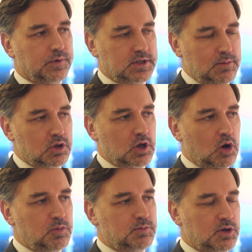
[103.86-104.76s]
Chcemy to
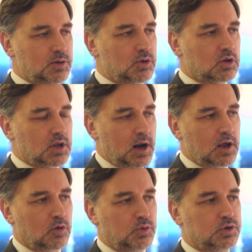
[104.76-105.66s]
robić, będziemy to dalej
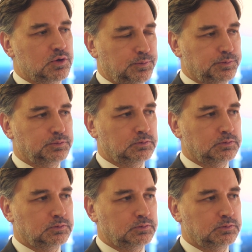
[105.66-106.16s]
robić.